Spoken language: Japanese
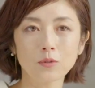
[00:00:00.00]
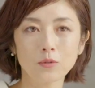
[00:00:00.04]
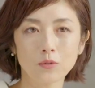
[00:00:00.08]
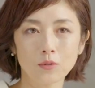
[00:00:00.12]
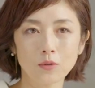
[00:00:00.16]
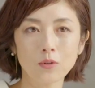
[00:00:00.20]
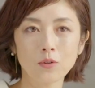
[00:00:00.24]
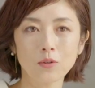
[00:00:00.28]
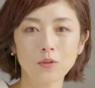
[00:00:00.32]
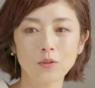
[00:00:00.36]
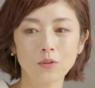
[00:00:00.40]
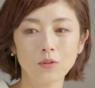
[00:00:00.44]
る
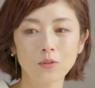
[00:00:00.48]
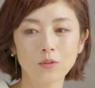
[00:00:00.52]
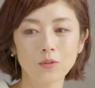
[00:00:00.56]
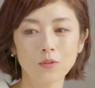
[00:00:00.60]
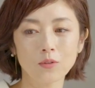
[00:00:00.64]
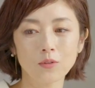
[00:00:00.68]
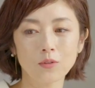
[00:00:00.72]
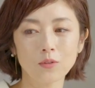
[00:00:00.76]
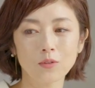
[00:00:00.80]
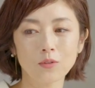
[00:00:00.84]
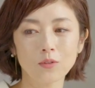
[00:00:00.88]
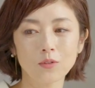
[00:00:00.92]
と
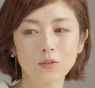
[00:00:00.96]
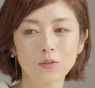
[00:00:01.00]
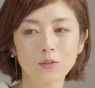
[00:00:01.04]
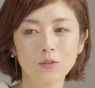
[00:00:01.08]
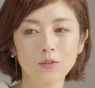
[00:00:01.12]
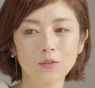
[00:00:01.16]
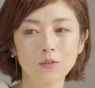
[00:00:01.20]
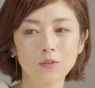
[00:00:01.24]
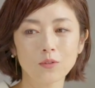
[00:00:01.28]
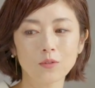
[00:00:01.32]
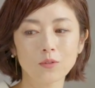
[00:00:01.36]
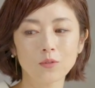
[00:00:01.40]

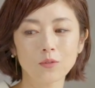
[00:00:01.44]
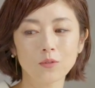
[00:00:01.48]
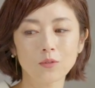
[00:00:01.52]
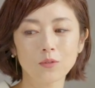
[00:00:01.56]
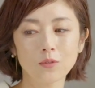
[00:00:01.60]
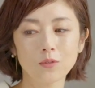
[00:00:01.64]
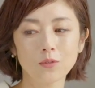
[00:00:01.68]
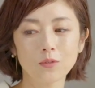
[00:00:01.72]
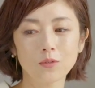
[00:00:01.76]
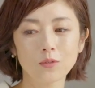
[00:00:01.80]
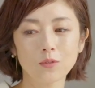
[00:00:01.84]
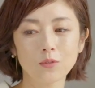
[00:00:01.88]

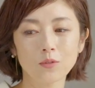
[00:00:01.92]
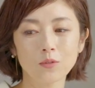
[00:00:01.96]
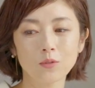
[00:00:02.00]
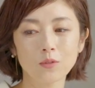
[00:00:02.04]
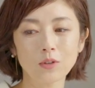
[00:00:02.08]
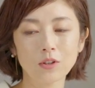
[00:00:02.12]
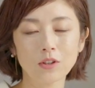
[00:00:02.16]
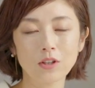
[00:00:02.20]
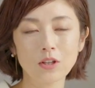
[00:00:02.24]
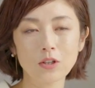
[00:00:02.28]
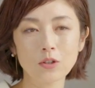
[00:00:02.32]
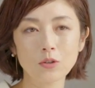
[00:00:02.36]

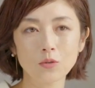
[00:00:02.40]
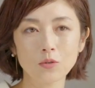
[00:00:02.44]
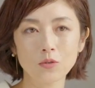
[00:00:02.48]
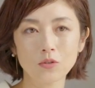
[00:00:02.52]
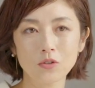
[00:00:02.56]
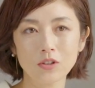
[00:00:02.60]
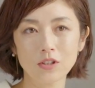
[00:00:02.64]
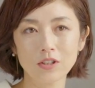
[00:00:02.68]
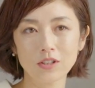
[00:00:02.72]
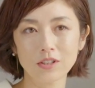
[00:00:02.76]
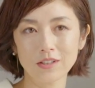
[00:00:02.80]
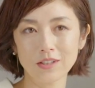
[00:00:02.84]
私の
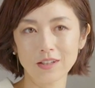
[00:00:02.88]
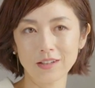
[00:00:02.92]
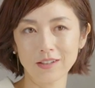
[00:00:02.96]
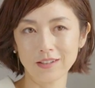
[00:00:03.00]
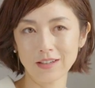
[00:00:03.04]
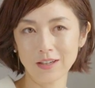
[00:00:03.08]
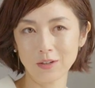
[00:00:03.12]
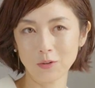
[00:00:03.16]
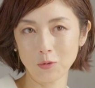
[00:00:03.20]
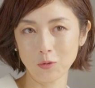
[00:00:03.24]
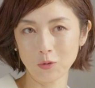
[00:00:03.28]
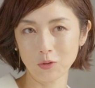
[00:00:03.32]
人生
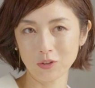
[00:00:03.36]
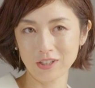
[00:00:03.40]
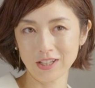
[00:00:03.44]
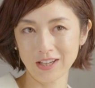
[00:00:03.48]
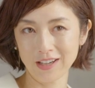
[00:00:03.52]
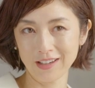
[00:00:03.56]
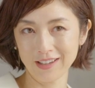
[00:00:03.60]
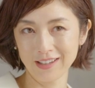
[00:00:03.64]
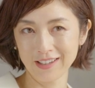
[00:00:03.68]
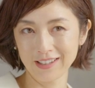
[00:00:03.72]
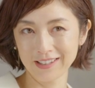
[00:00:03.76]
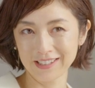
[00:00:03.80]
結構
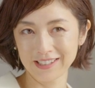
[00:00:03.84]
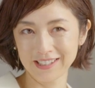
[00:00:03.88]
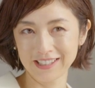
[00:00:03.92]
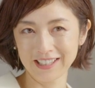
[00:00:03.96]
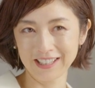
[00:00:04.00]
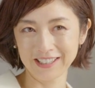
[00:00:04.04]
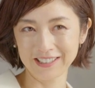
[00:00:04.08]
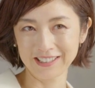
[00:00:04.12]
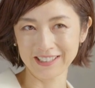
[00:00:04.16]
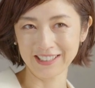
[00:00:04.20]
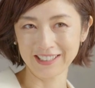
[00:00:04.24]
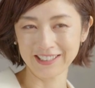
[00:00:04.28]
チャレンジ
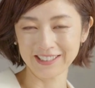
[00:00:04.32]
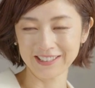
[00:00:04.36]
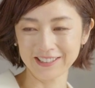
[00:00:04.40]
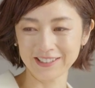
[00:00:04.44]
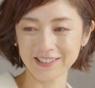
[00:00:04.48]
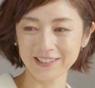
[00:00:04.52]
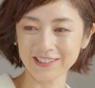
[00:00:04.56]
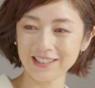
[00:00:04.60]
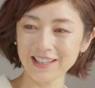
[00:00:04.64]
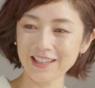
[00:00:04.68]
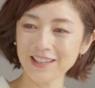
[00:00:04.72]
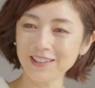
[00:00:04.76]
だったり
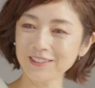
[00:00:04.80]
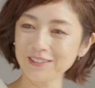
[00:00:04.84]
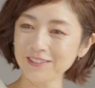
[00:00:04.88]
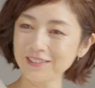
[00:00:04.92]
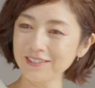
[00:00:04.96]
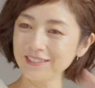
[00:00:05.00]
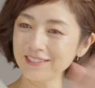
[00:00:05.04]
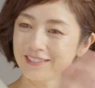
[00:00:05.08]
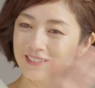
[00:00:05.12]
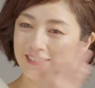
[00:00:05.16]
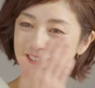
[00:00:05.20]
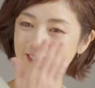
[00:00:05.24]
し
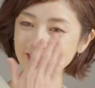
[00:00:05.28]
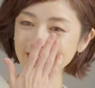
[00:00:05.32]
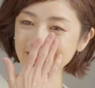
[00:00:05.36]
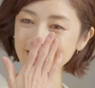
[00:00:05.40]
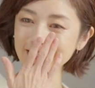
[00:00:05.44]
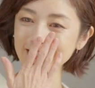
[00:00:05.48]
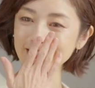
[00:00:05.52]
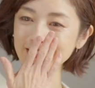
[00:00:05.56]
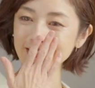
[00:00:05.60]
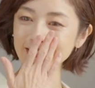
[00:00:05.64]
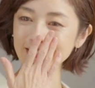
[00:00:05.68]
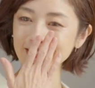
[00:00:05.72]
て
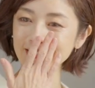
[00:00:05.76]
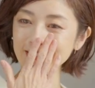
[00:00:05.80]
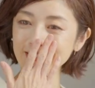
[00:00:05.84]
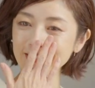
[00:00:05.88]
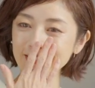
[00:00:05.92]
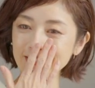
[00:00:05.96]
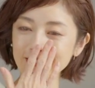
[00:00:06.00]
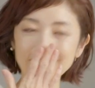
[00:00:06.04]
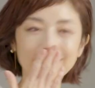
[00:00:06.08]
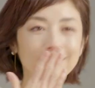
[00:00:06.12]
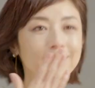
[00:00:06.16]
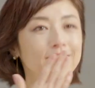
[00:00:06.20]

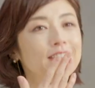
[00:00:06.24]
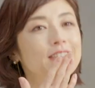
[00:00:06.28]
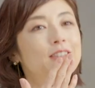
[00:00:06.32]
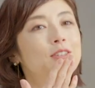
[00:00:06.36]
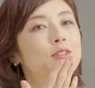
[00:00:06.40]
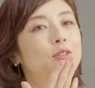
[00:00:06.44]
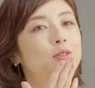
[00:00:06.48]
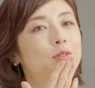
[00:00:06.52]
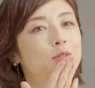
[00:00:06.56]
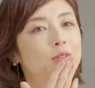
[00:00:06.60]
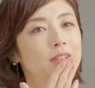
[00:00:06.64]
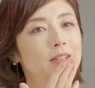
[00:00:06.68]
るんで
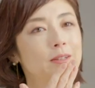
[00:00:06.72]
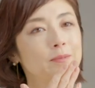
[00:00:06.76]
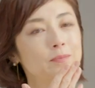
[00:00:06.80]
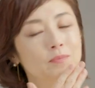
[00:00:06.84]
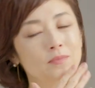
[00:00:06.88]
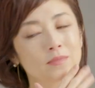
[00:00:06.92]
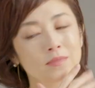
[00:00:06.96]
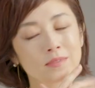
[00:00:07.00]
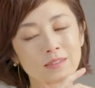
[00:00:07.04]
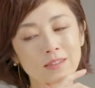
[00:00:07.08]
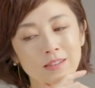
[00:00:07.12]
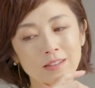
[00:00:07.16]
すよね
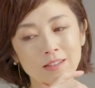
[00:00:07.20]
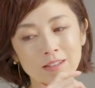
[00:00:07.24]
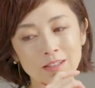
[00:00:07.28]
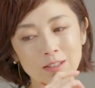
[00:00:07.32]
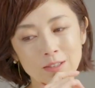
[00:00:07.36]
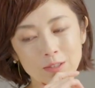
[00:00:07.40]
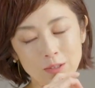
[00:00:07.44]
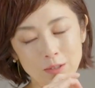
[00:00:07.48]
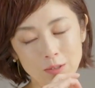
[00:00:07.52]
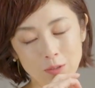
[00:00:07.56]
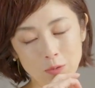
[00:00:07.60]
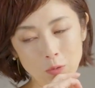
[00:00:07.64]

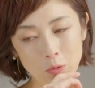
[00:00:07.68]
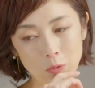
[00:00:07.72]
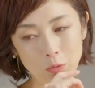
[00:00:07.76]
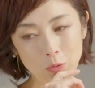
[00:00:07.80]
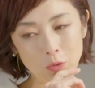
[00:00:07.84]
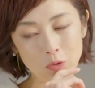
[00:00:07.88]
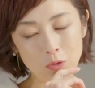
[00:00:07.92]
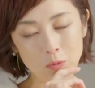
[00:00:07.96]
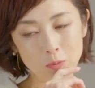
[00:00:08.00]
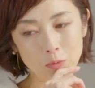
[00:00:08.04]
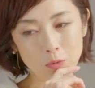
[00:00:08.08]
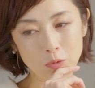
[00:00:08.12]
ですから今
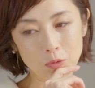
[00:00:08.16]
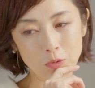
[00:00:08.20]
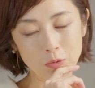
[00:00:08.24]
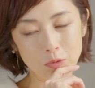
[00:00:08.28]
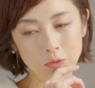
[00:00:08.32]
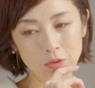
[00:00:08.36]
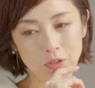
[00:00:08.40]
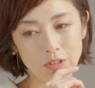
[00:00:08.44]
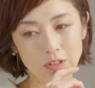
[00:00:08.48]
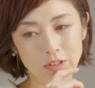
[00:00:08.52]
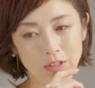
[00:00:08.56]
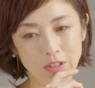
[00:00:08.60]
年もそ
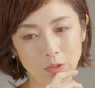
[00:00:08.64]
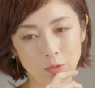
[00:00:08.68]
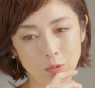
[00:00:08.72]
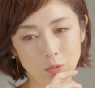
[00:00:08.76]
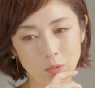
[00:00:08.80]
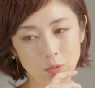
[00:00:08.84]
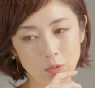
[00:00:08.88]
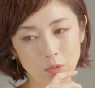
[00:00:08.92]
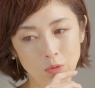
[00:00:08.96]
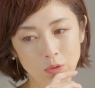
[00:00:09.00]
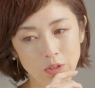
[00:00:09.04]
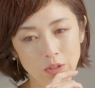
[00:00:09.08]
うですけ
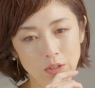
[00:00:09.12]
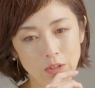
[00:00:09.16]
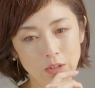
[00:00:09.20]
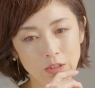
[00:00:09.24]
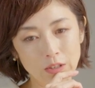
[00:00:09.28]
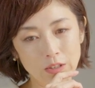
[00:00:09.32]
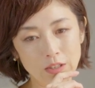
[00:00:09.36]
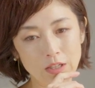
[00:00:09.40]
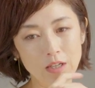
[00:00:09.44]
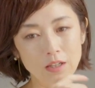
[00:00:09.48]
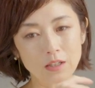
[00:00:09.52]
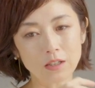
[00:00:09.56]
ど
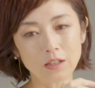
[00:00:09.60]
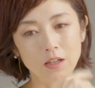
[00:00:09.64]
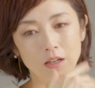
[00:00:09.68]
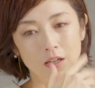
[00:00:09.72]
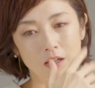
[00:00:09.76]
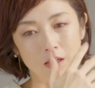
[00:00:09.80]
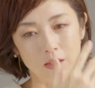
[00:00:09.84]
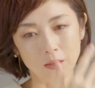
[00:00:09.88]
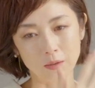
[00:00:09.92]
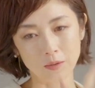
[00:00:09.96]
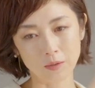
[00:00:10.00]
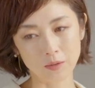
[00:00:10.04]
なん
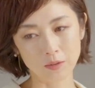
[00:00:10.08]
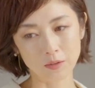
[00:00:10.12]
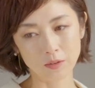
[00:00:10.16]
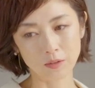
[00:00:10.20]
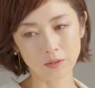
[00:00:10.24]
か